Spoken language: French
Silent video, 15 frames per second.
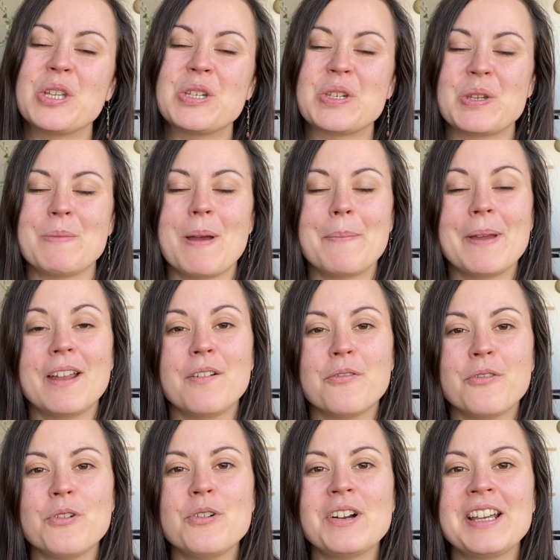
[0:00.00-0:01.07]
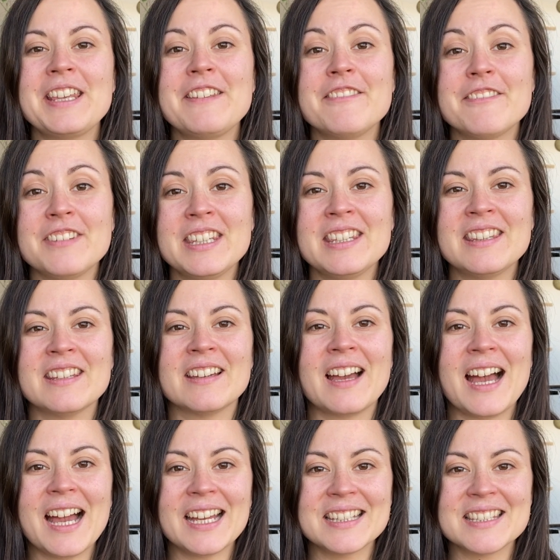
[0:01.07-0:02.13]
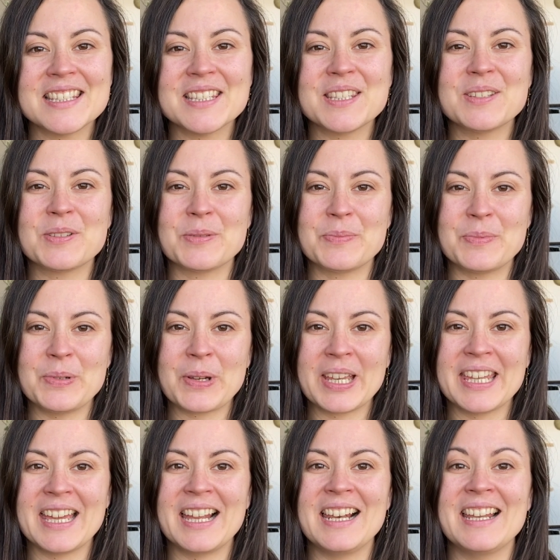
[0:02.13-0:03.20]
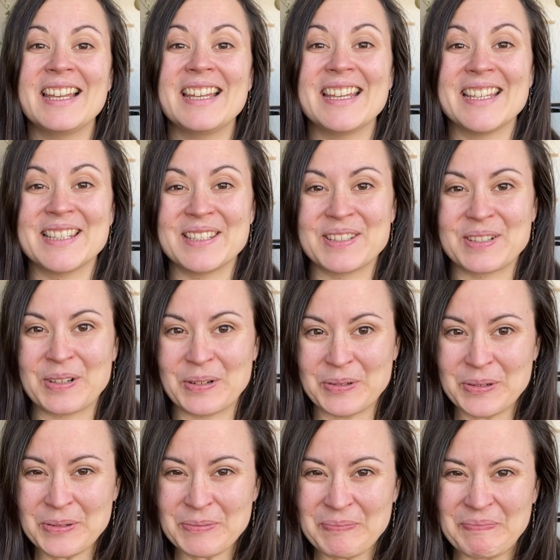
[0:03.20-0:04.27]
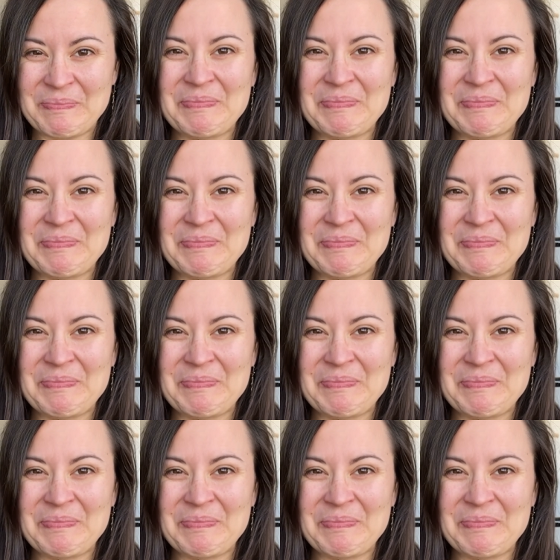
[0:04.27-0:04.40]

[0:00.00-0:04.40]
Je m'appelle Florie Vine, artiste pluriel et slow.